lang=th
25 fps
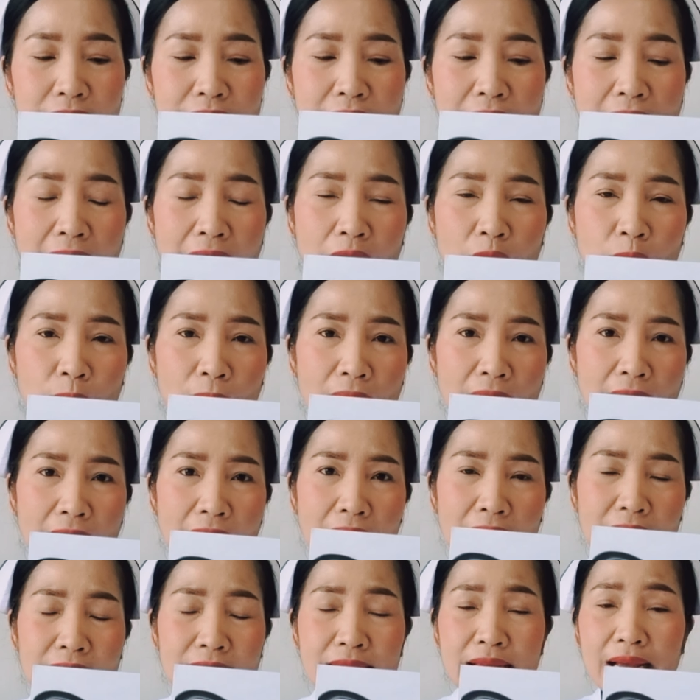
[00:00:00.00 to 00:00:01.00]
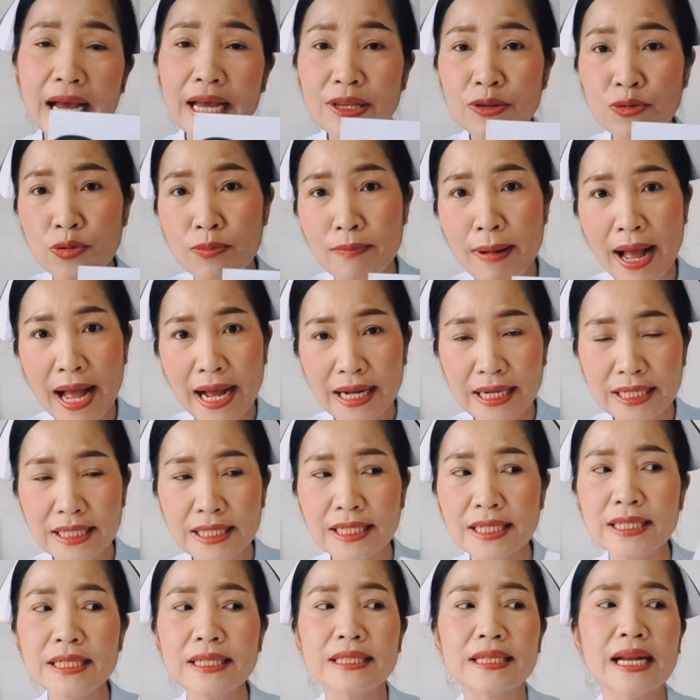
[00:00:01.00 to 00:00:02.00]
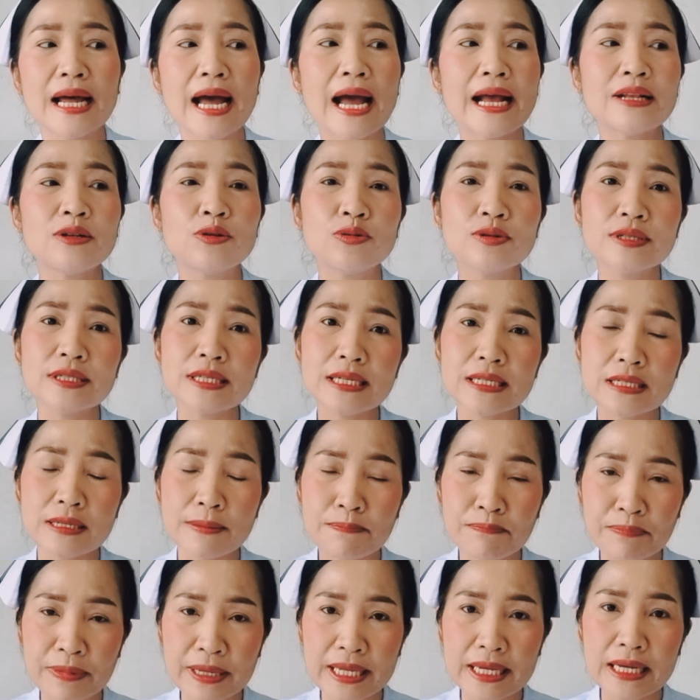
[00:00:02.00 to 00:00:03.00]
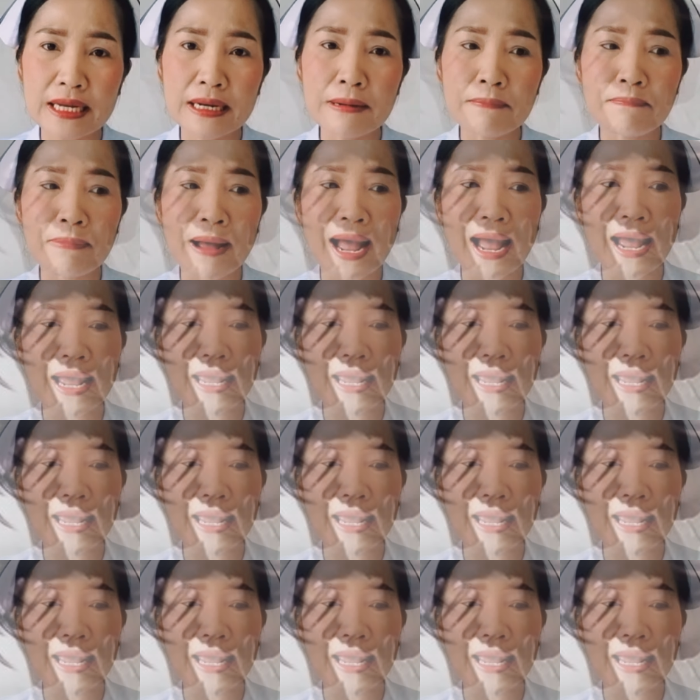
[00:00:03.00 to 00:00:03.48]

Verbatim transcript: แล้วถ้าหากว่ายิ่งอายุมากขึ้นอายุ40ปีขึ้น